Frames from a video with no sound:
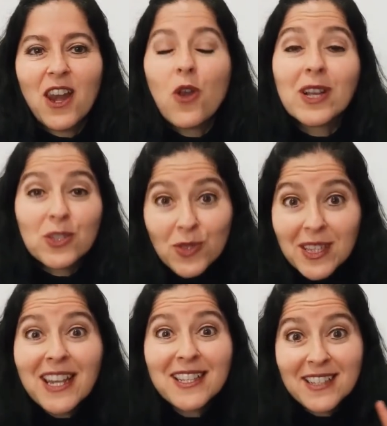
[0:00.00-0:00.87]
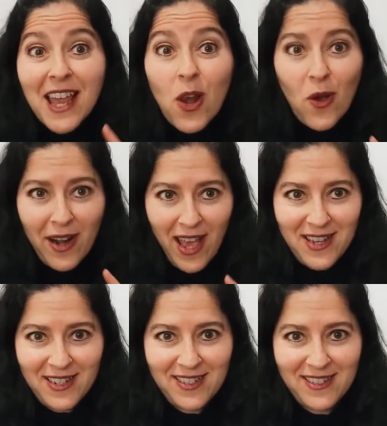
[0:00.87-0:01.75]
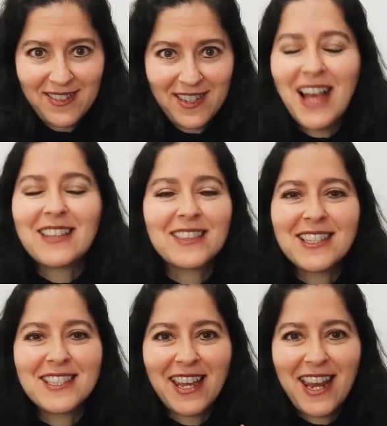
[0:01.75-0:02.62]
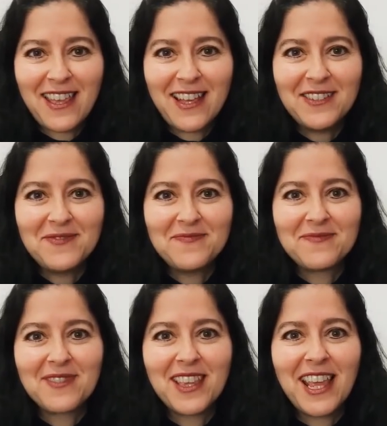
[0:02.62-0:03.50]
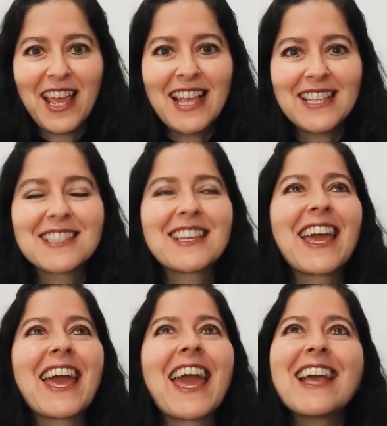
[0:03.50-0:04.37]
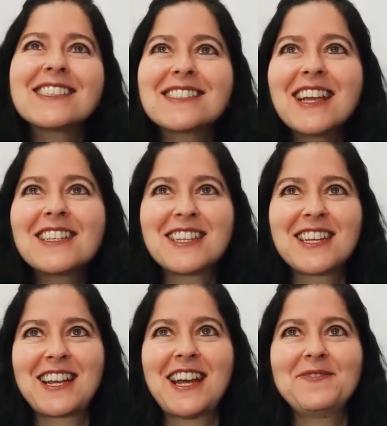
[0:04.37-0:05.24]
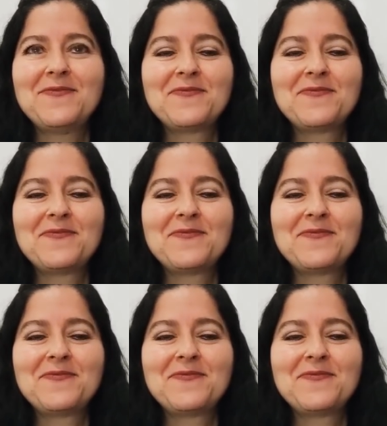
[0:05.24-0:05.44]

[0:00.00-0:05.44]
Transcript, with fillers: Lo que tú tienes que lograr, antes que nada, es que esta chica